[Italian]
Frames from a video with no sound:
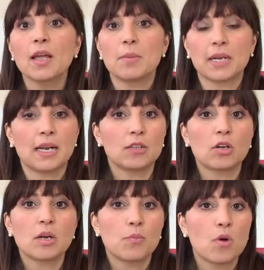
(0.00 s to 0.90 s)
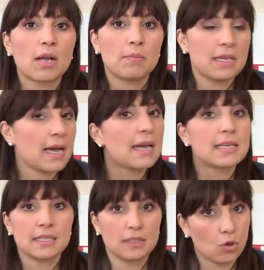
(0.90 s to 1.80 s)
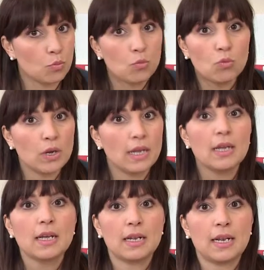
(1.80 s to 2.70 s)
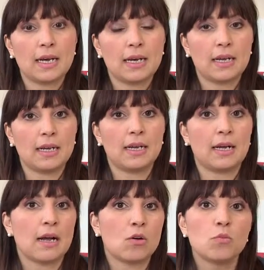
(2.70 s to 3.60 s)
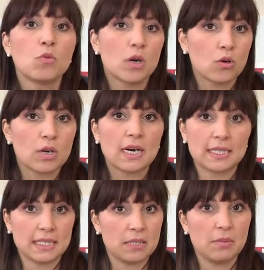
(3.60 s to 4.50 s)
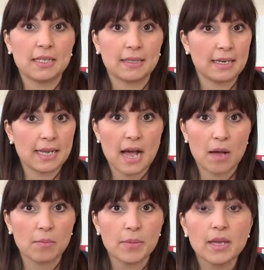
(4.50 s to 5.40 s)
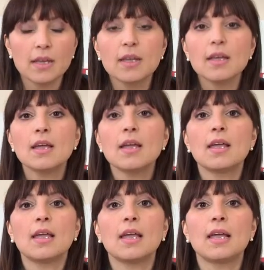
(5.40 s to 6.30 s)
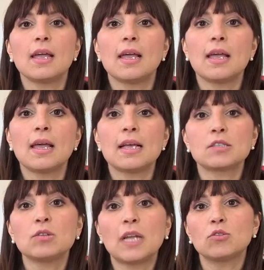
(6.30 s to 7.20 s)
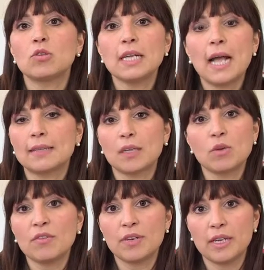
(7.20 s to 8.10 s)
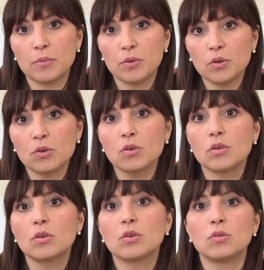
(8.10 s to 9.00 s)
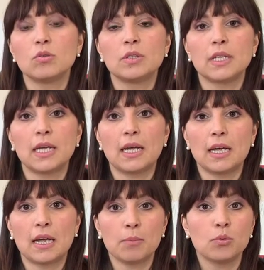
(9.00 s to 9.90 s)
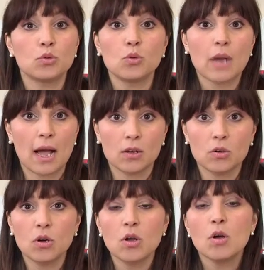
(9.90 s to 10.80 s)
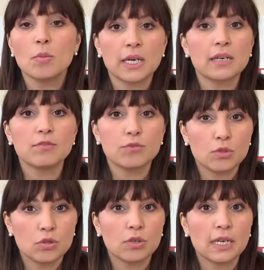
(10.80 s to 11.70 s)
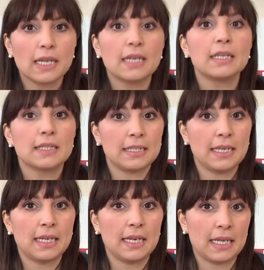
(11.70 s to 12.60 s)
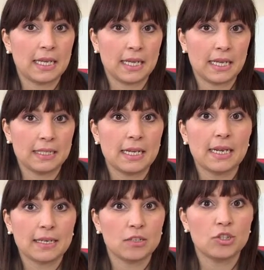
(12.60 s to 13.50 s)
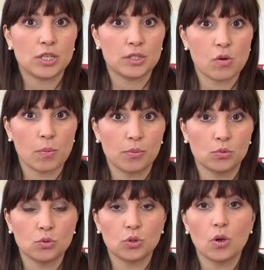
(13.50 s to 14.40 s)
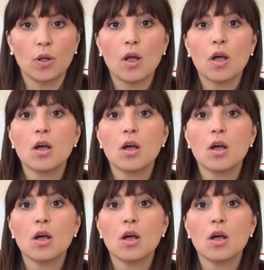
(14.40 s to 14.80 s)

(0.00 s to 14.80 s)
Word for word: perché la donna può camminare, comunque la, ha comunque ancora la sensibilità delle gambe, e è soltanto legata a una flebo con eh, appunto un ago per l'infusione del, eh, dell'analgesico appunto.